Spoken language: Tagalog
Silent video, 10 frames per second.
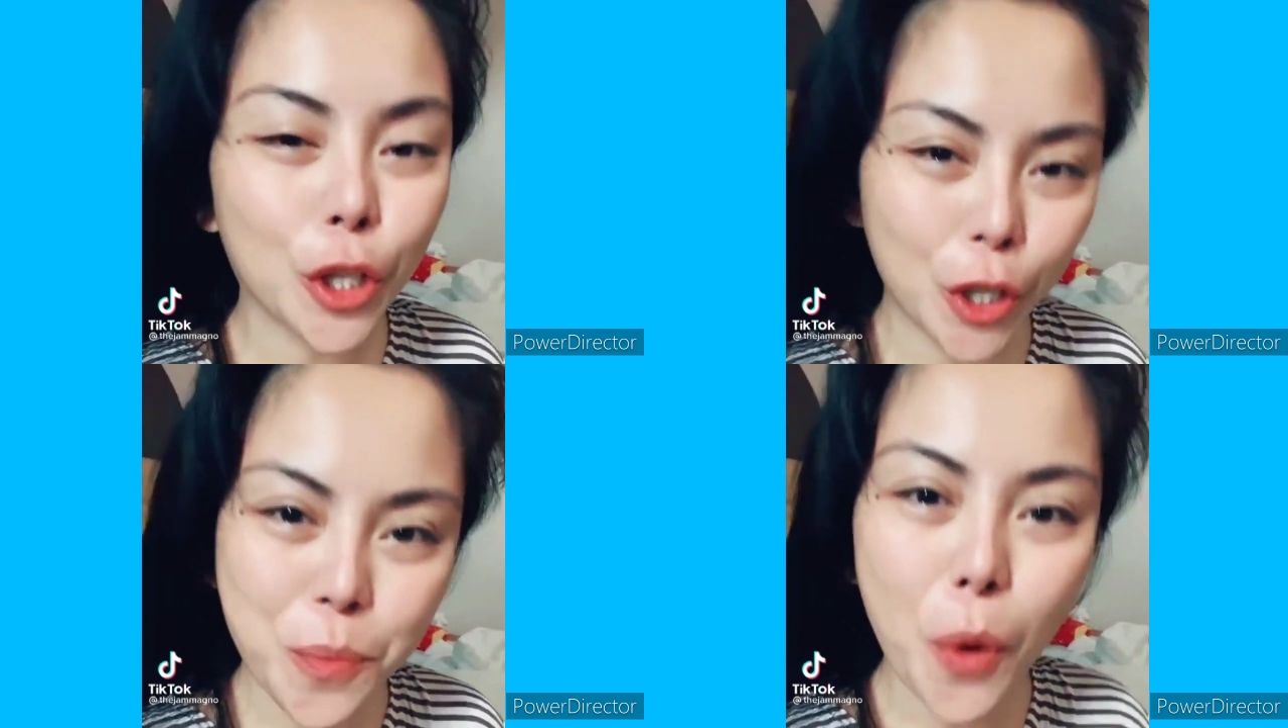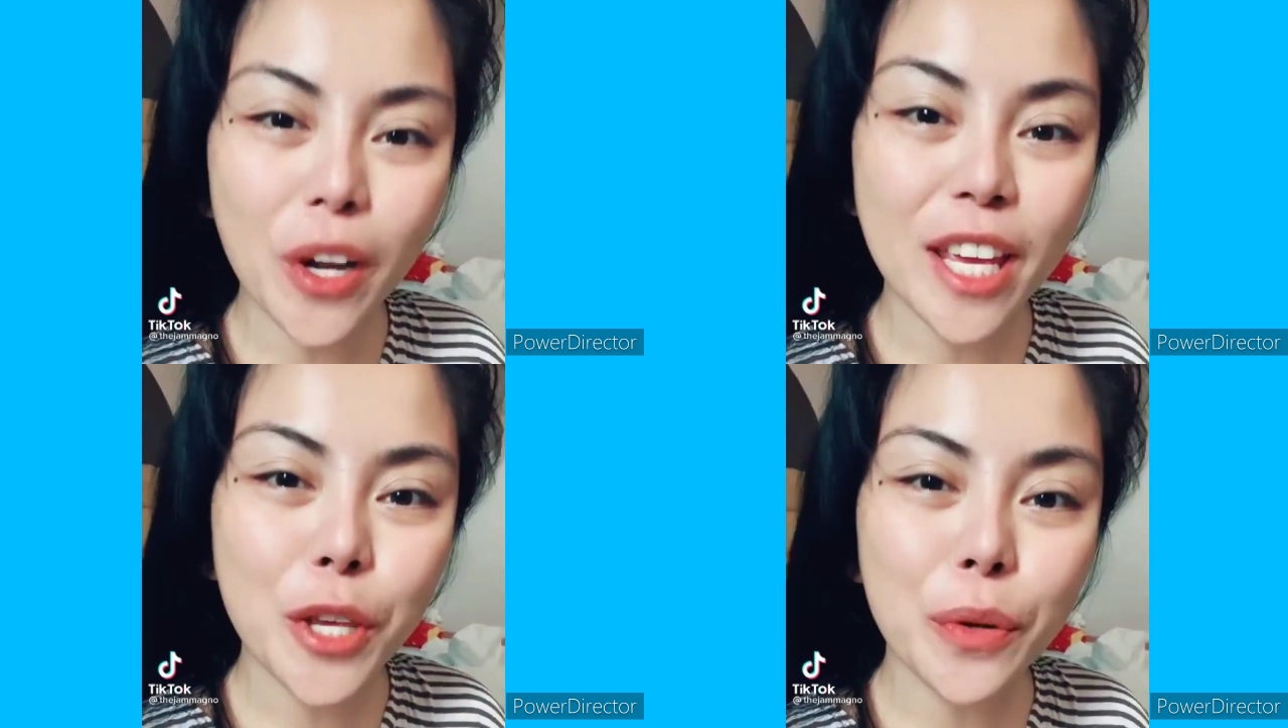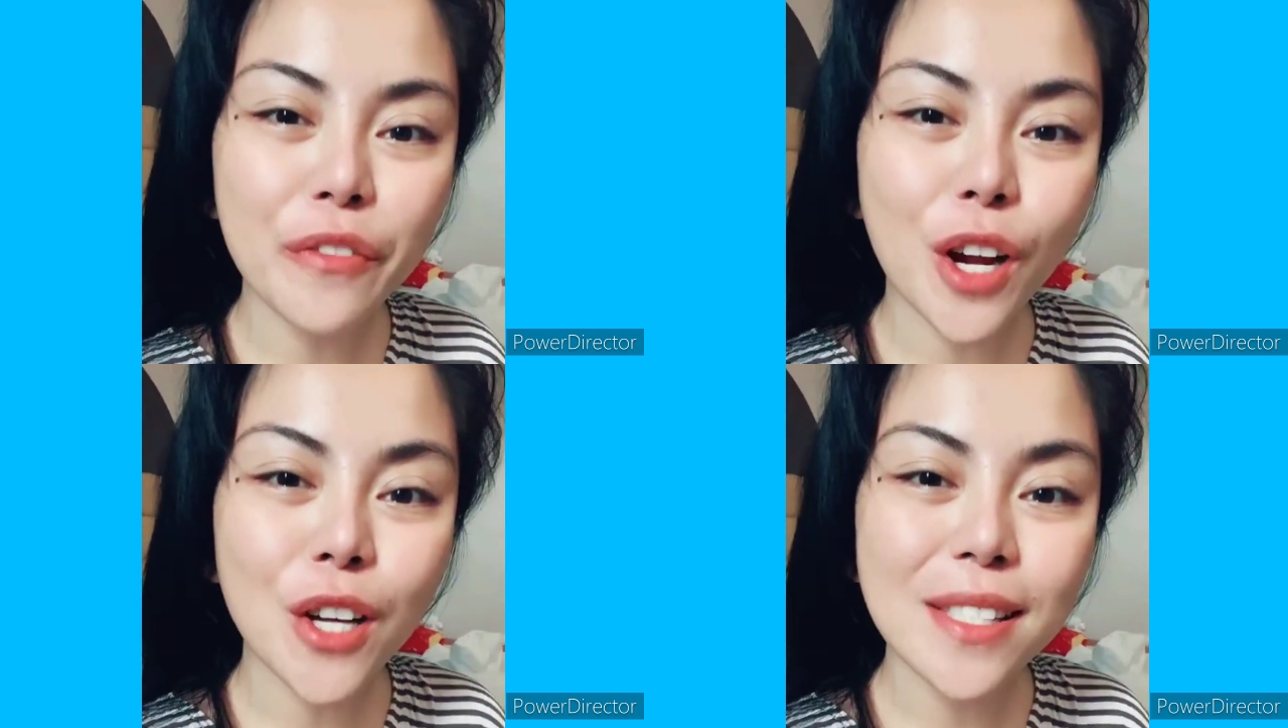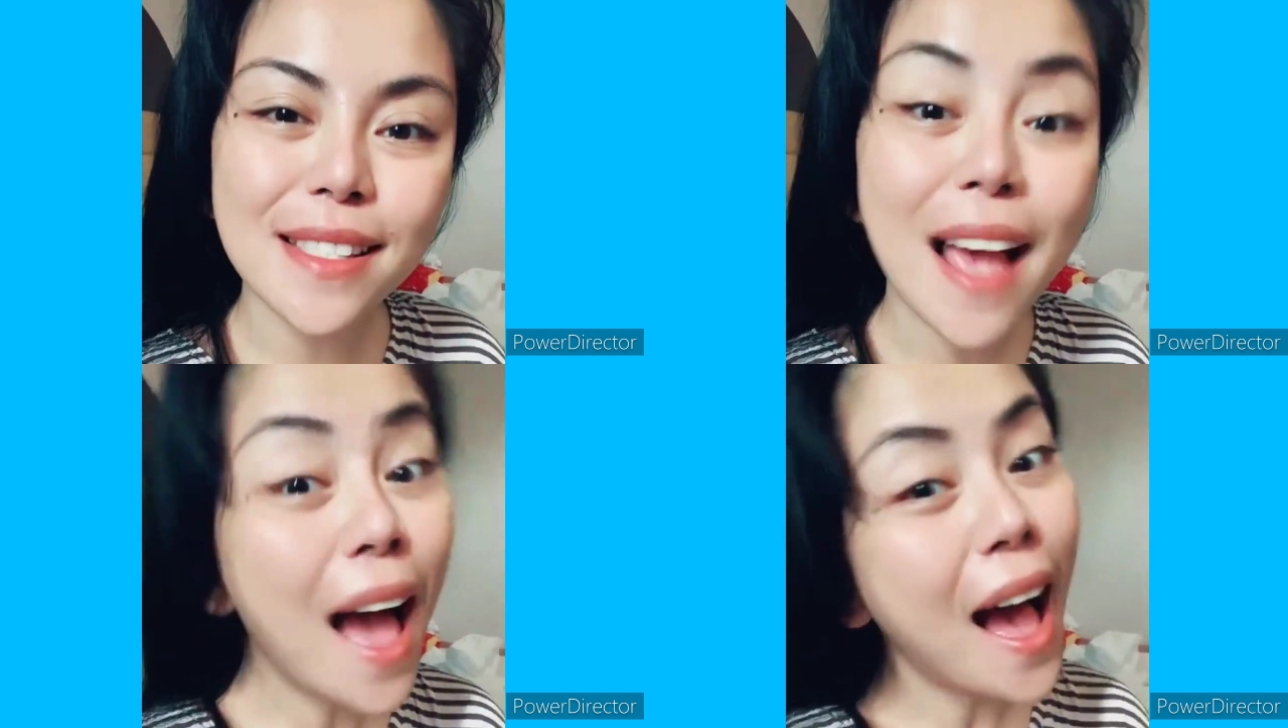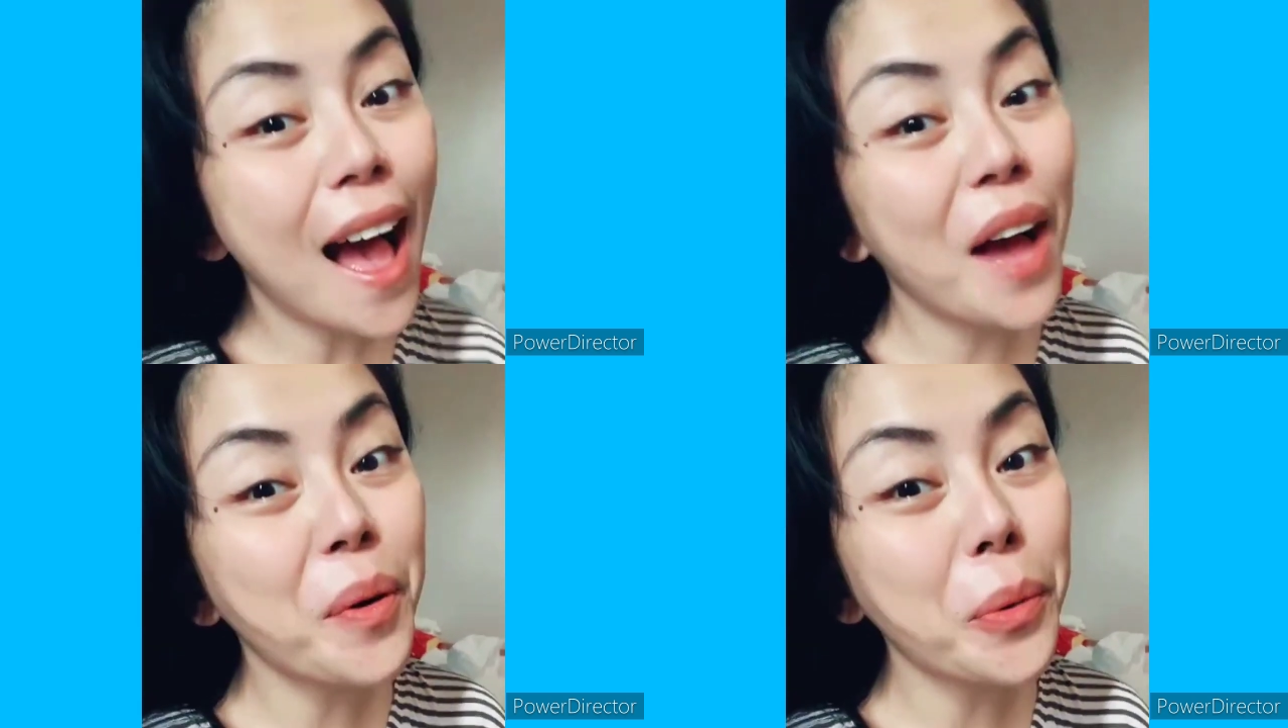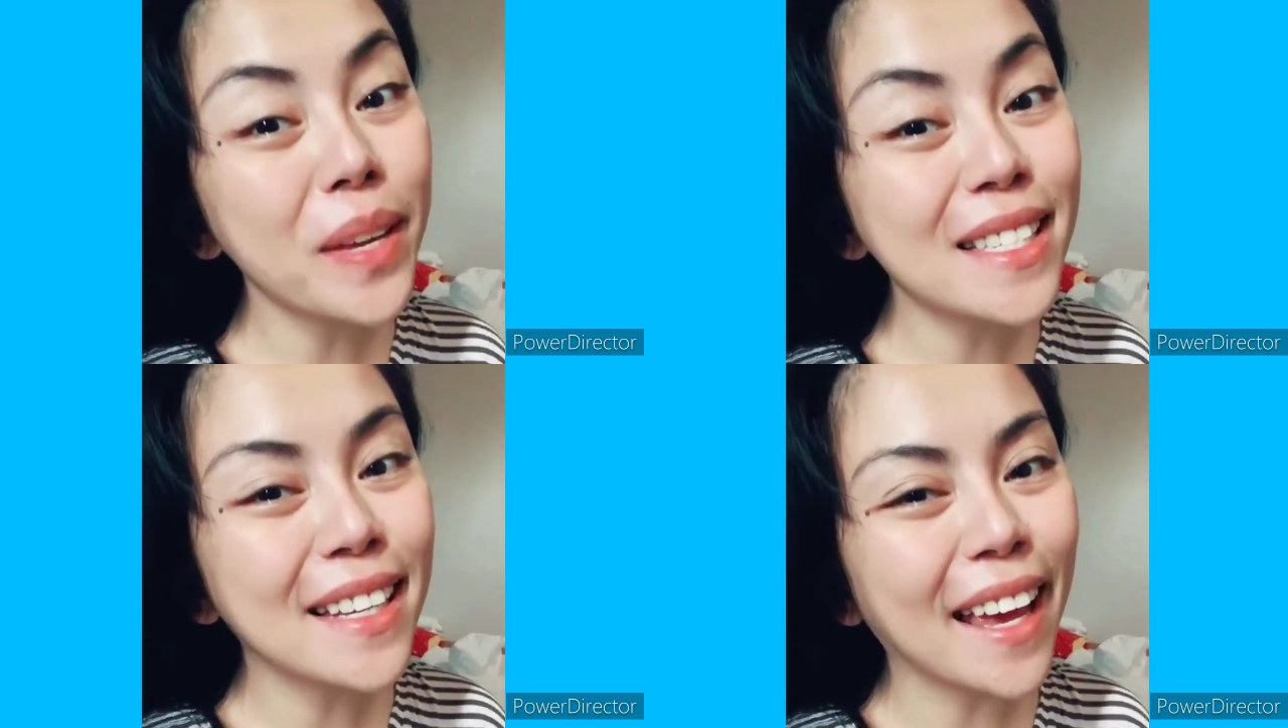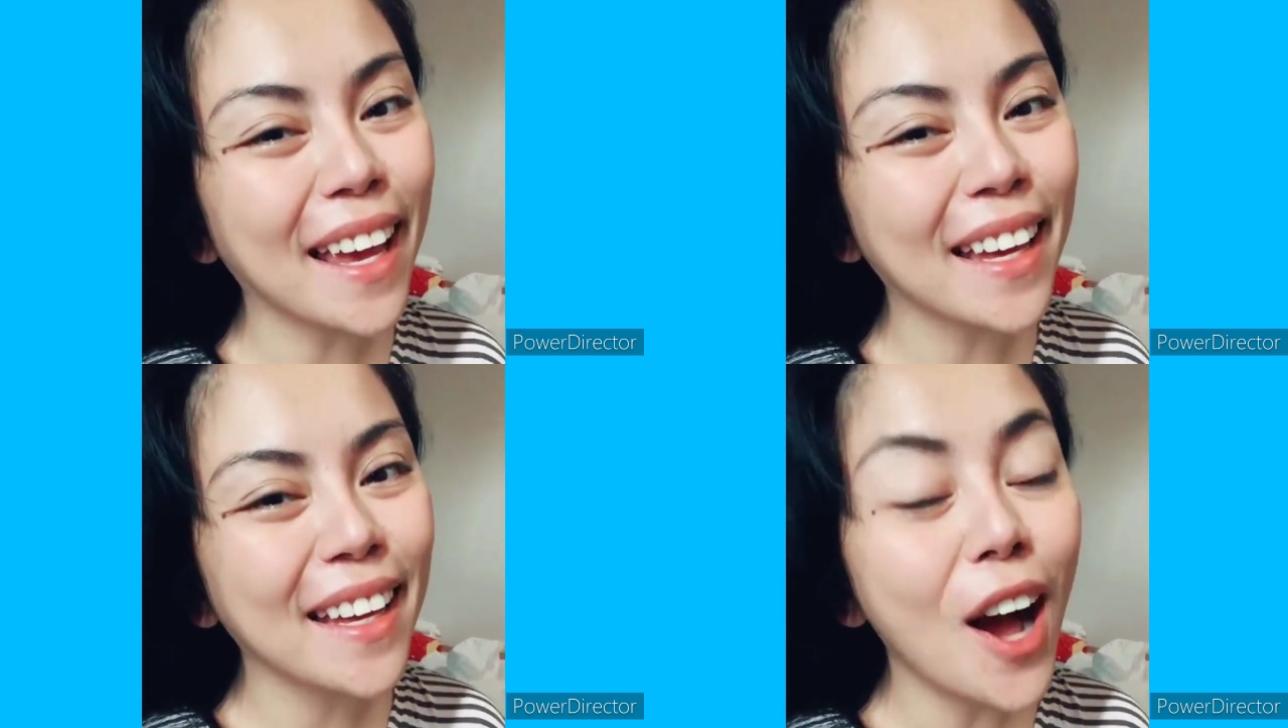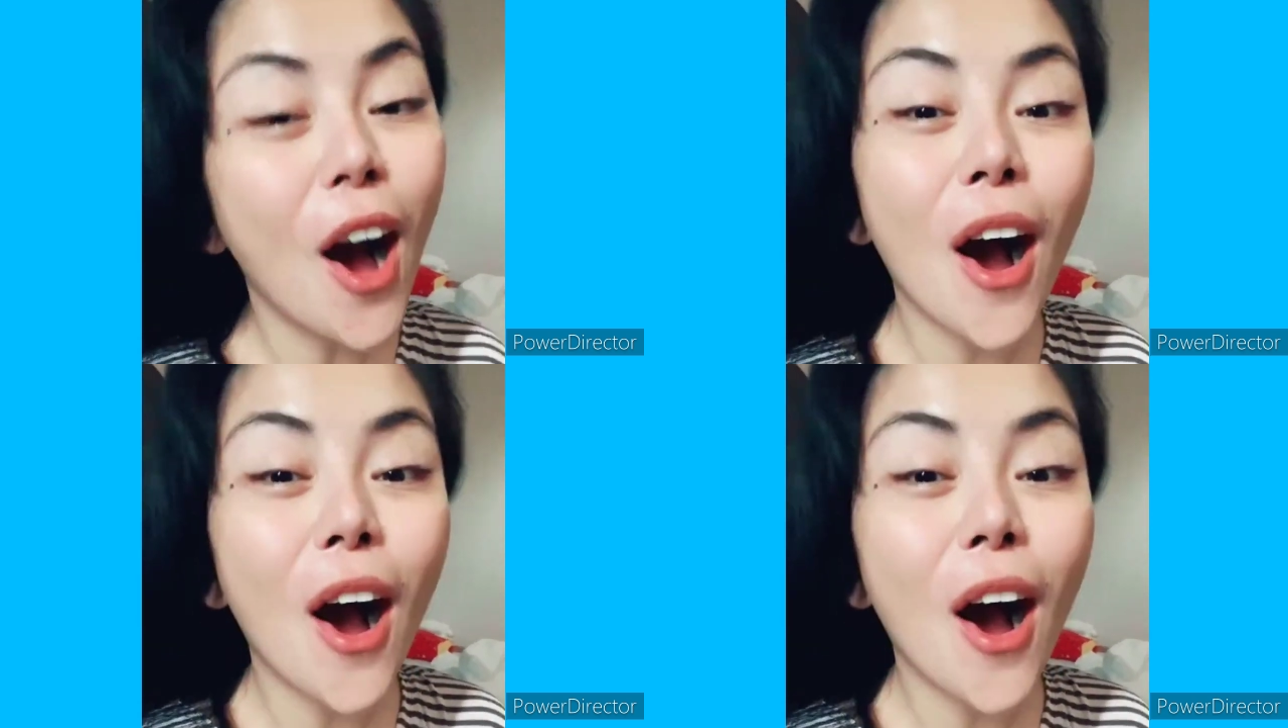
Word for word: Good morning, Universe! How are we today?